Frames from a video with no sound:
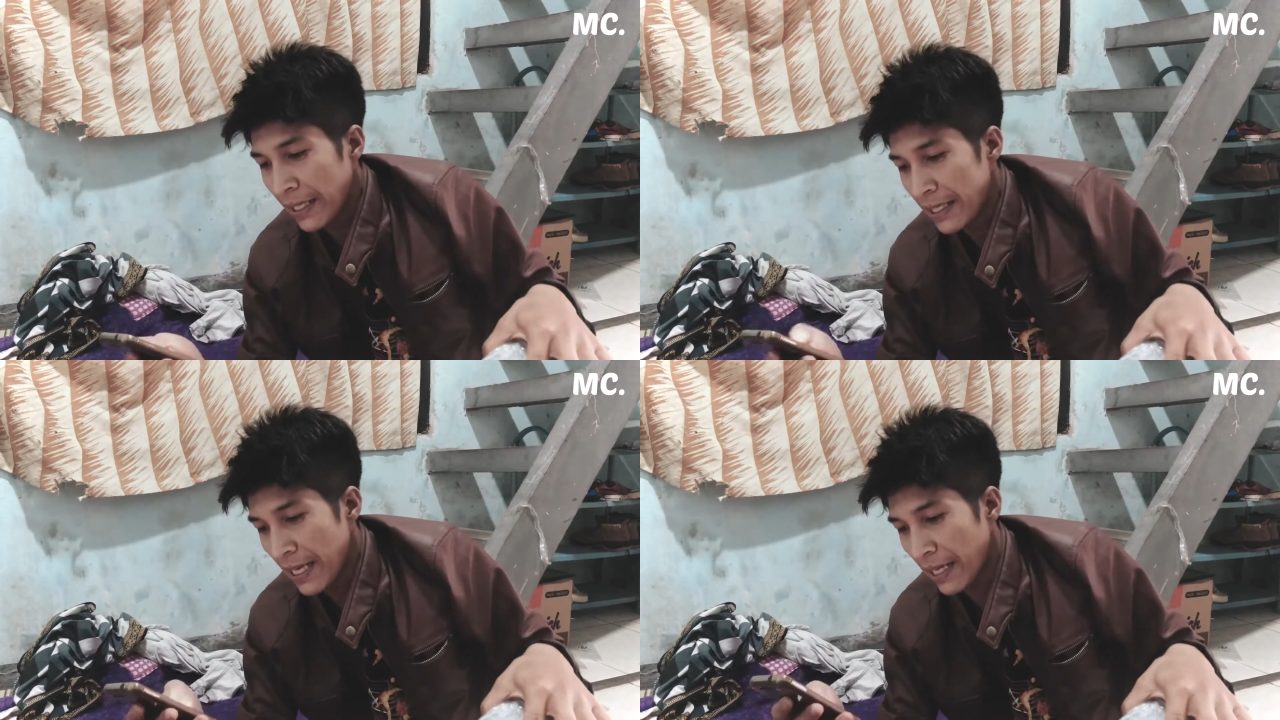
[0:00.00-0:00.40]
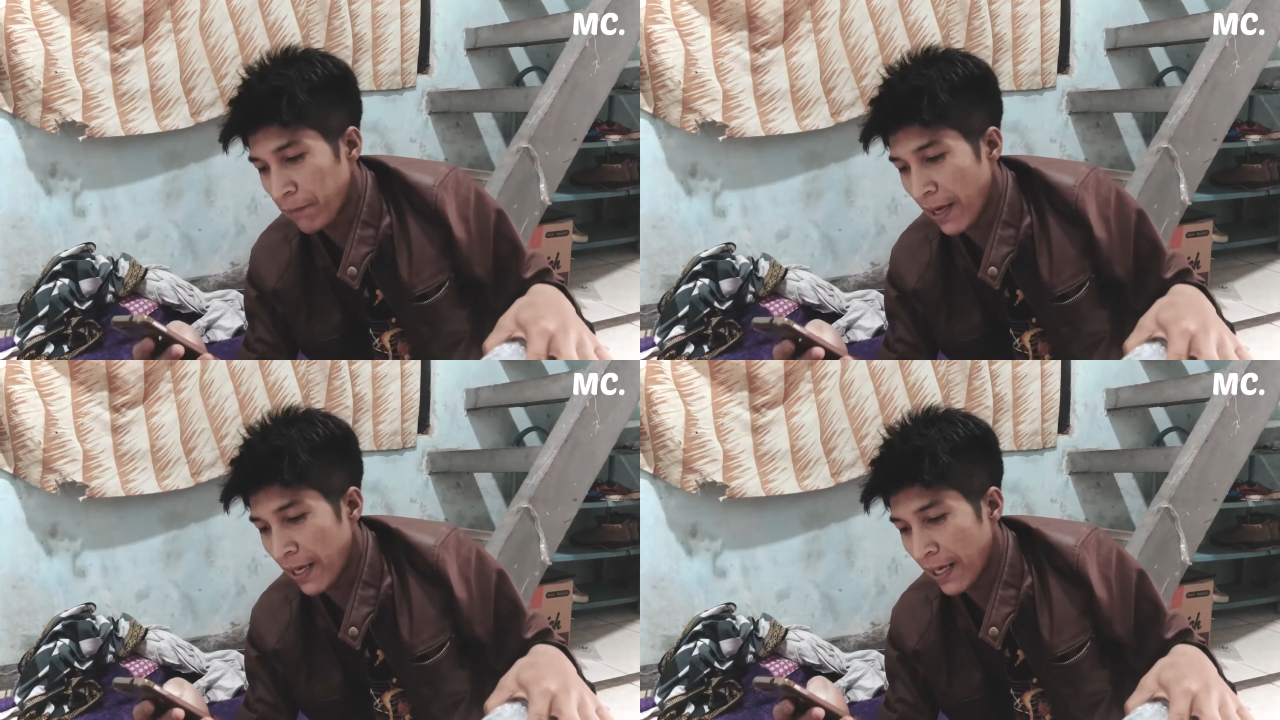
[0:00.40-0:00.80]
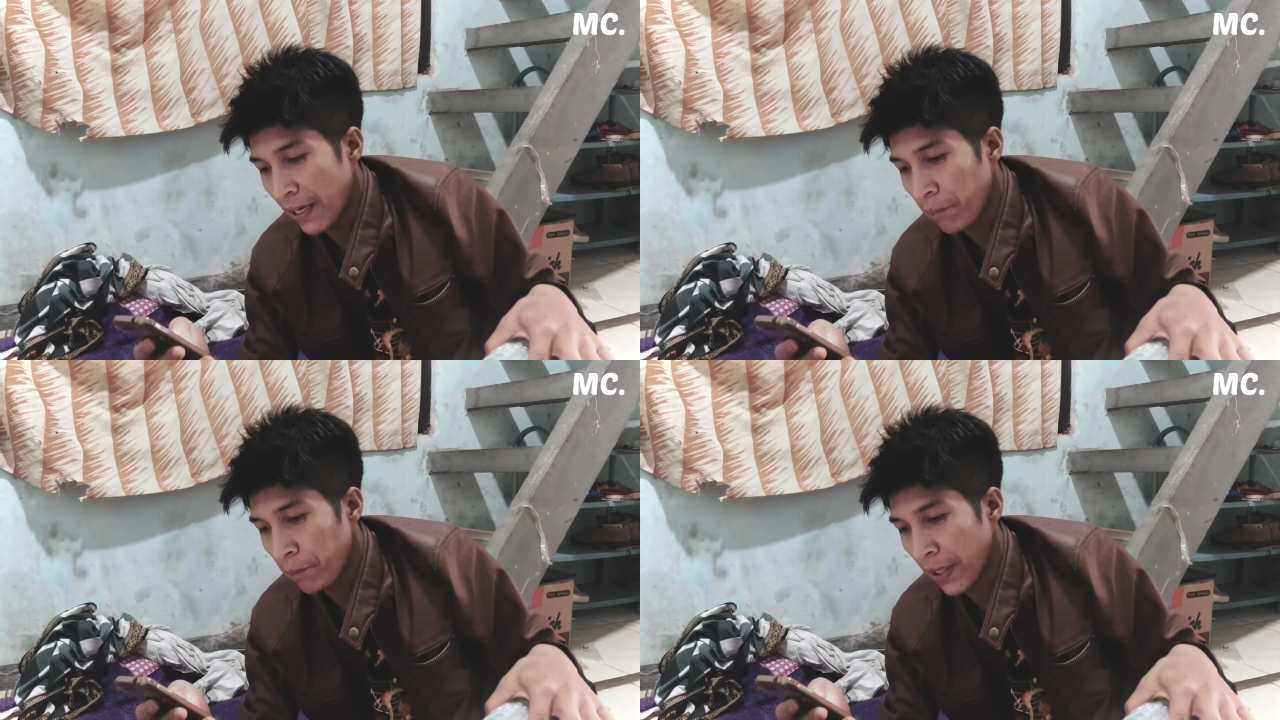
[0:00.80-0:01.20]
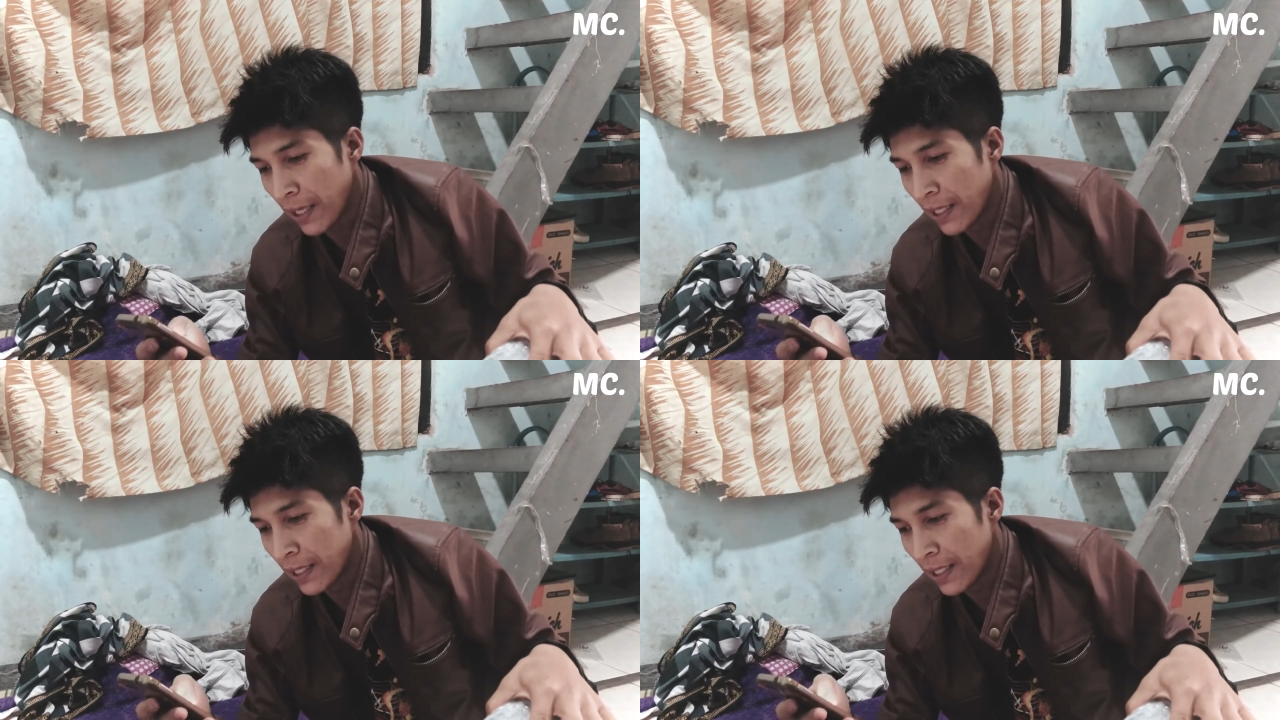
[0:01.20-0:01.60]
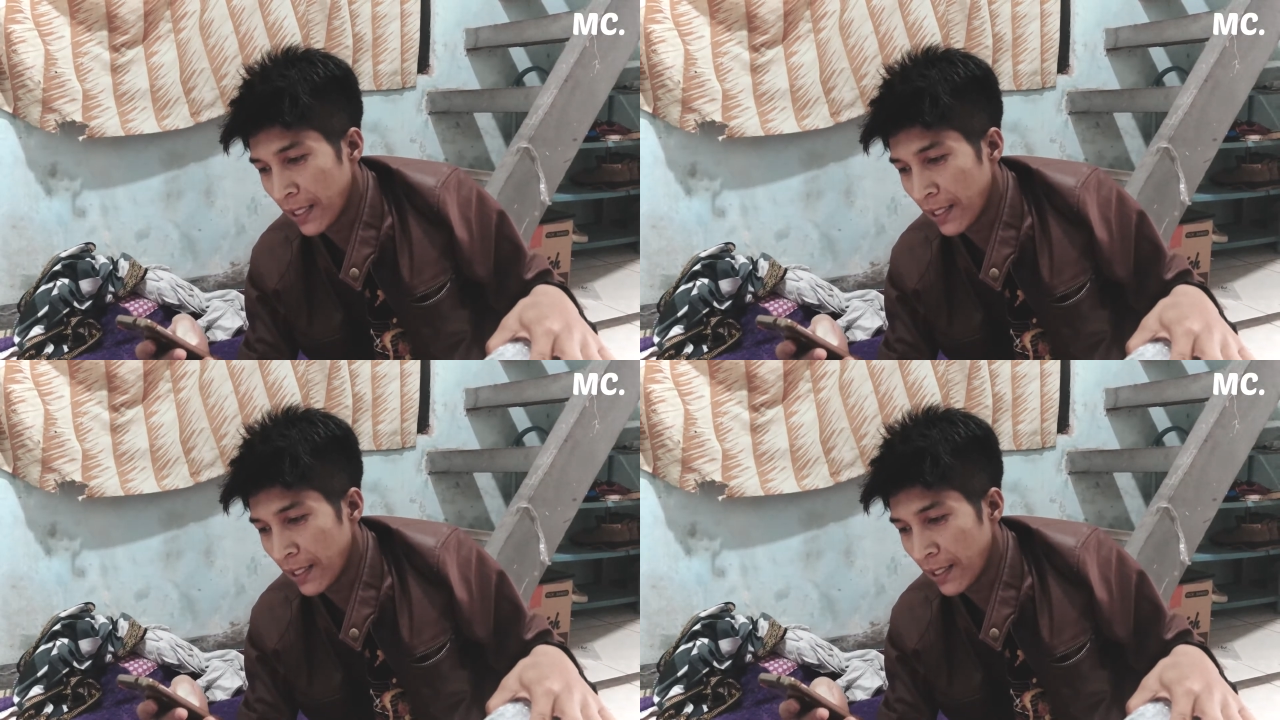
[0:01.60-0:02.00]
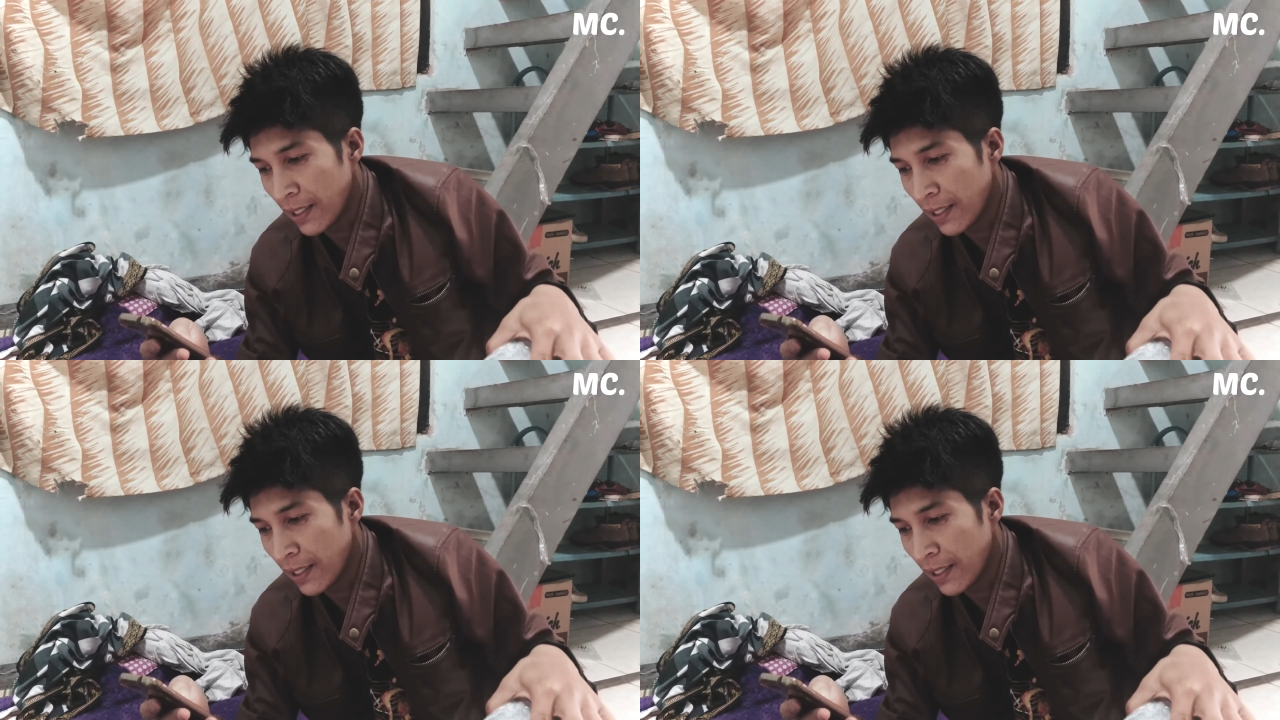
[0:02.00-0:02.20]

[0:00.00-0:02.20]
ini saya kemarin beli